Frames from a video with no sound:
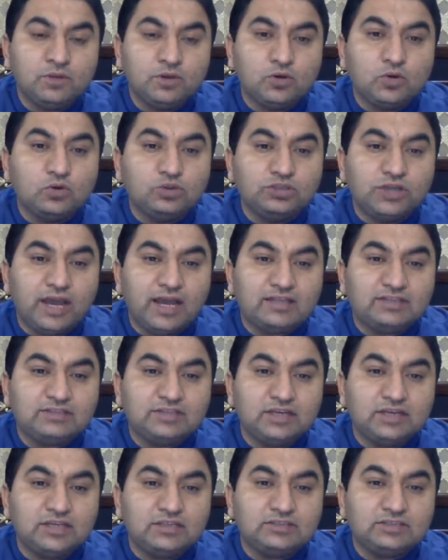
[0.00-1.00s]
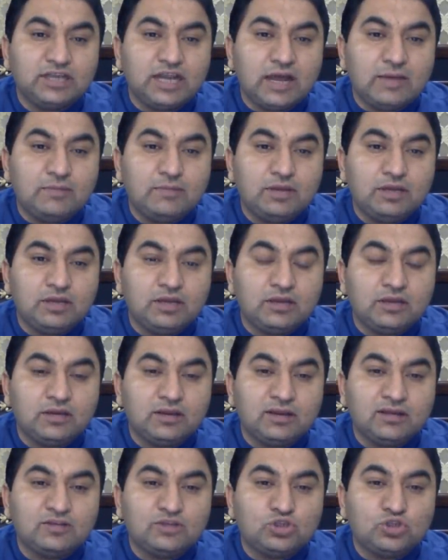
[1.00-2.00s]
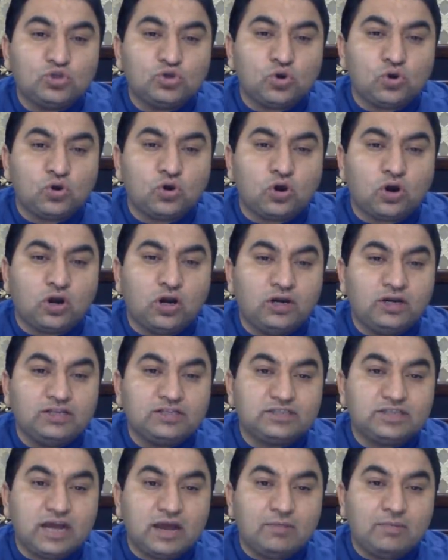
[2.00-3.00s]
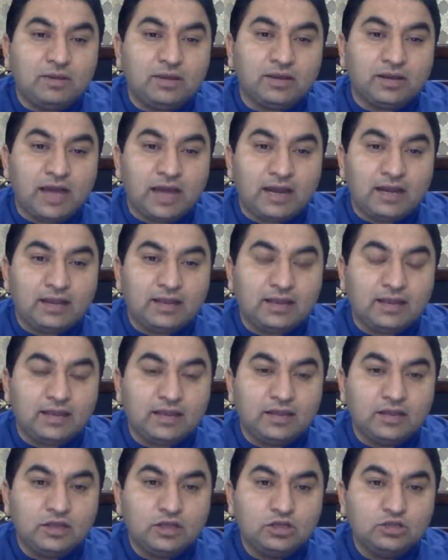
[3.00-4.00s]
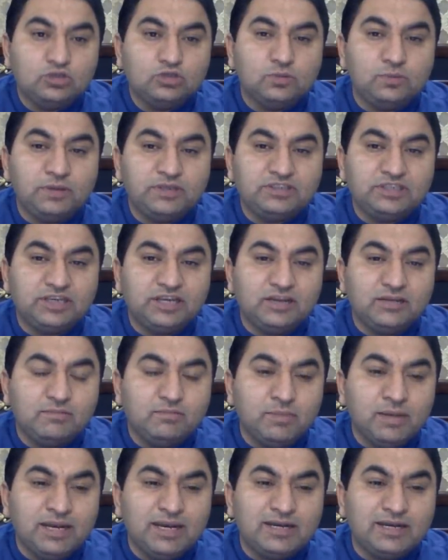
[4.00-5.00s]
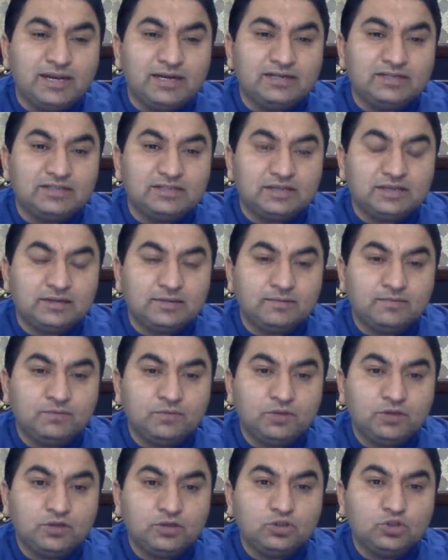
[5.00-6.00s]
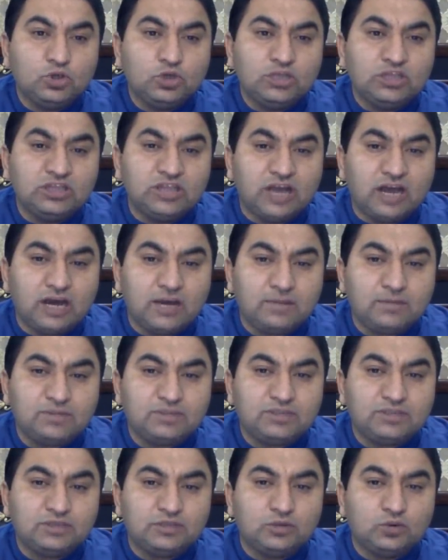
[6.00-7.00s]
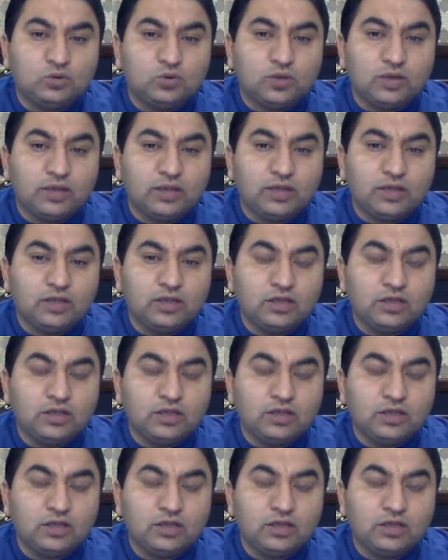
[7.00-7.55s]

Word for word: कुछ ऐसे इस्लामिक सो कॉल्ड इस्लामिक क्लैरिक हैं जो बेसिकली मिलिटेंट्स हैं जो इंतहा पसंद लोग हैं